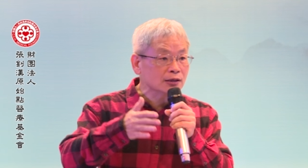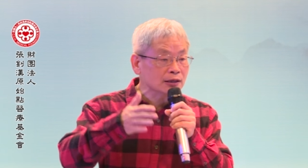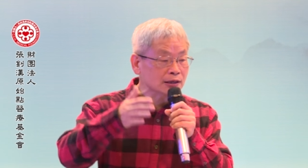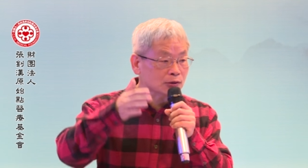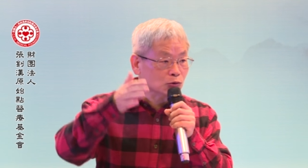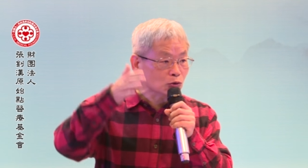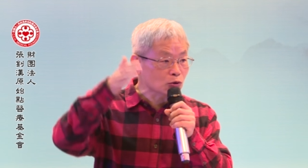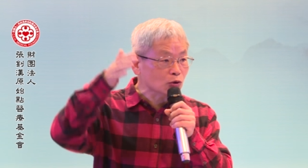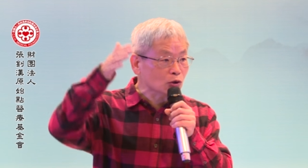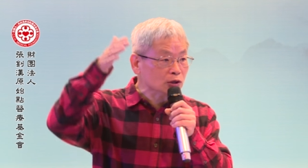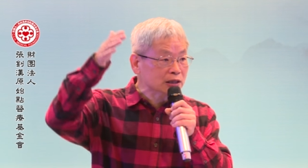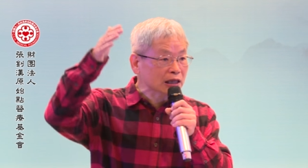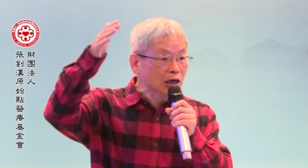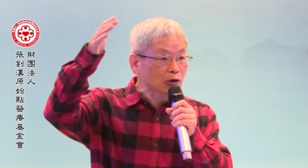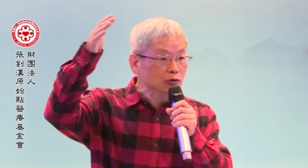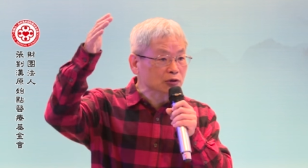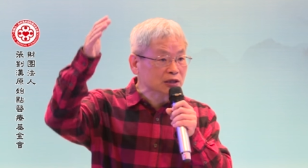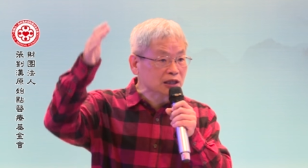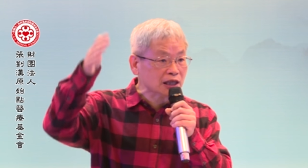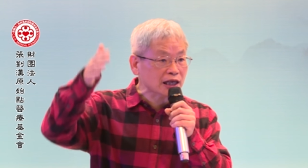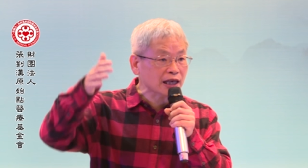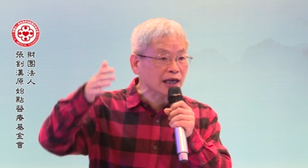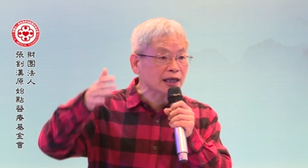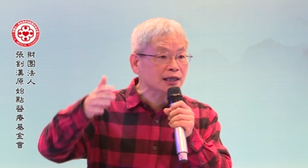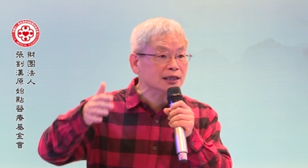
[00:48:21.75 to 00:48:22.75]
如果到
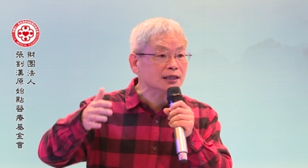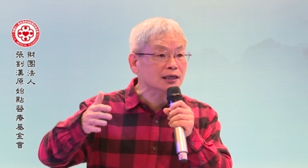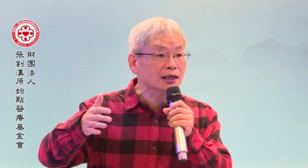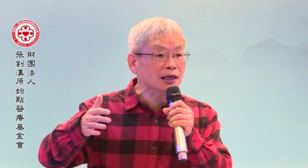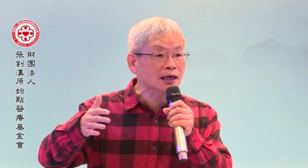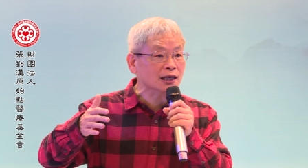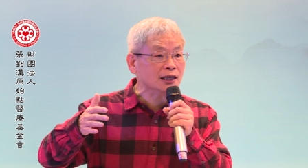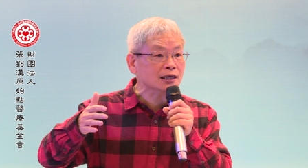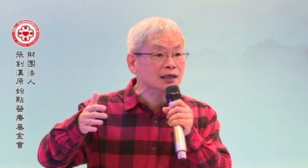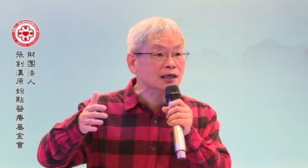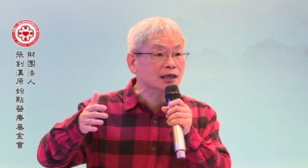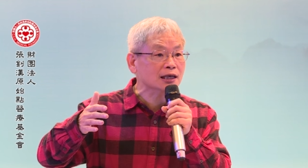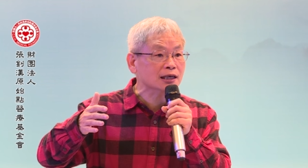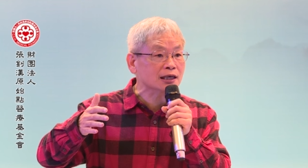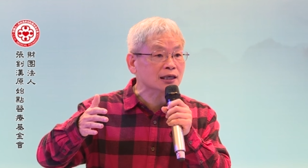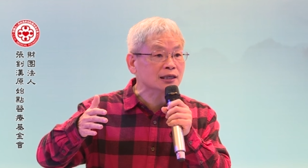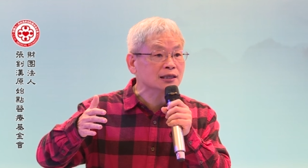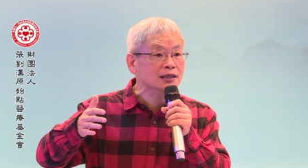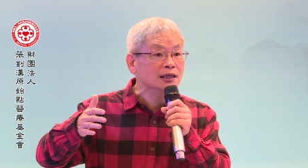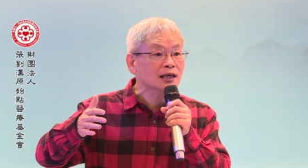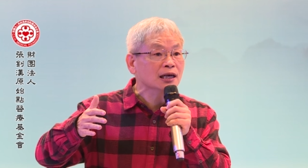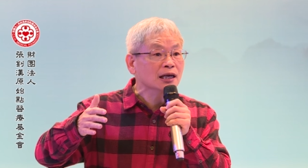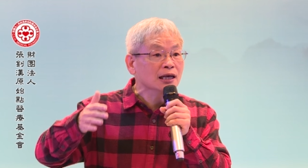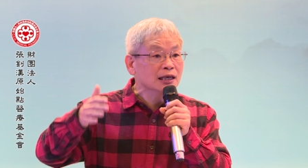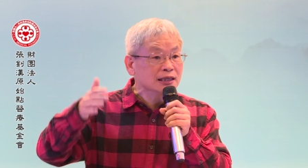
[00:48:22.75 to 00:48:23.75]
天的，很可
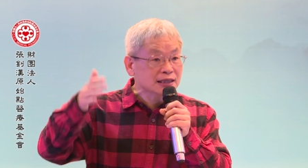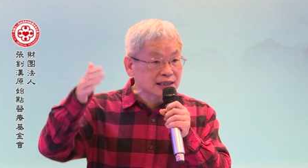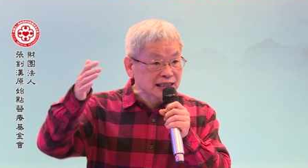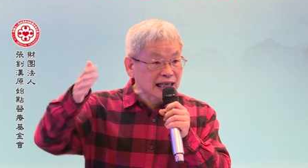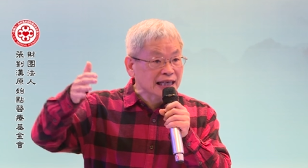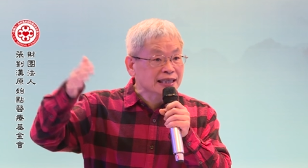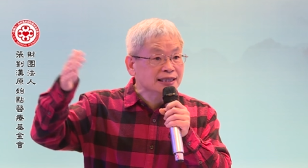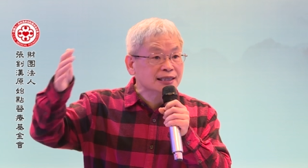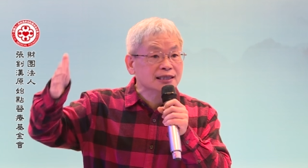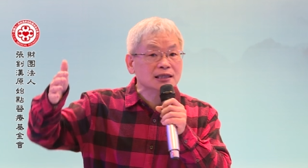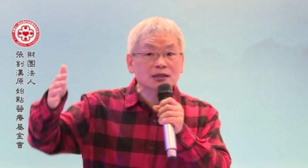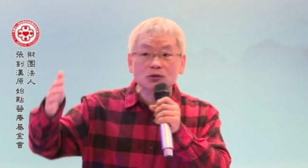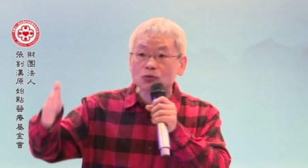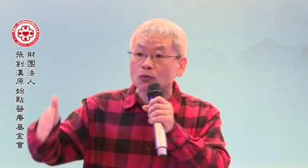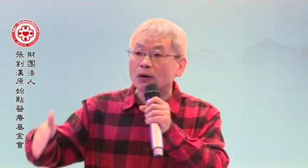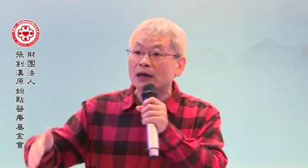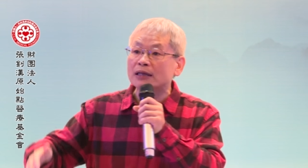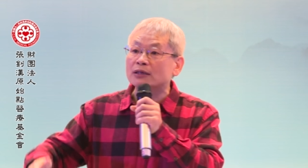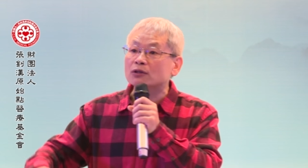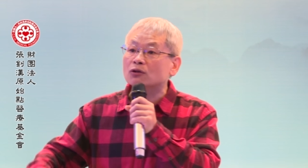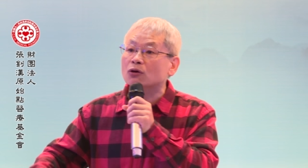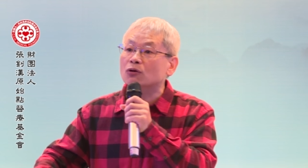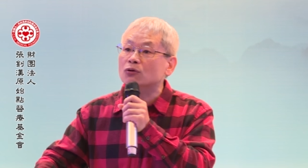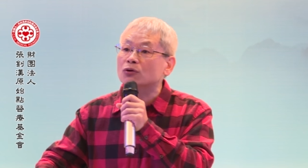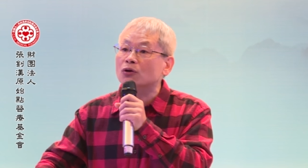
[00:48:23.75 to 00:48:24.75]
能3、4
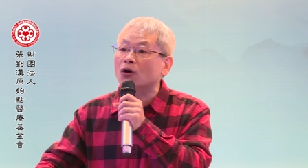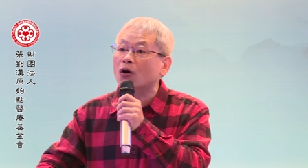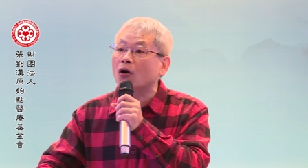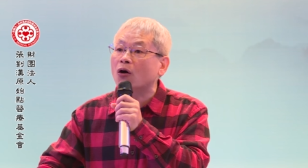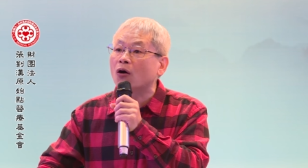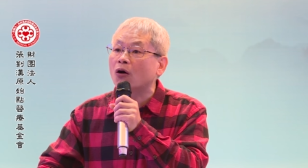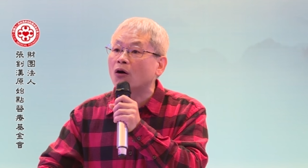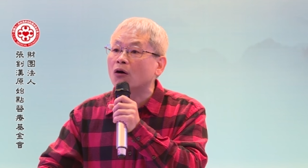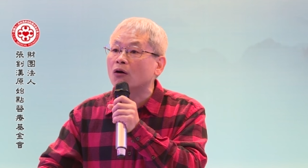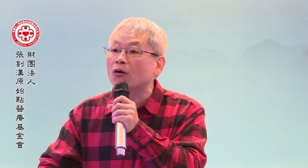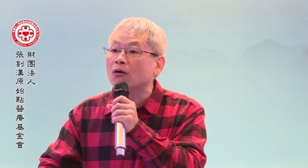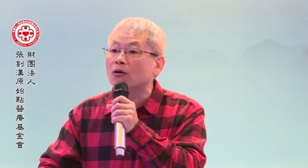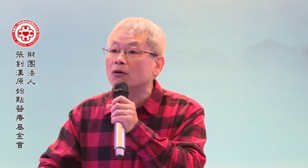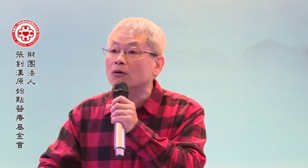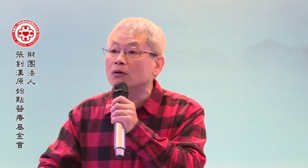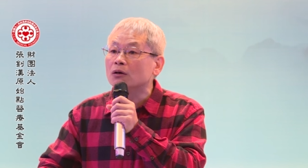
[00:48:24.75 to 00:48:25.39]
万都有、哦，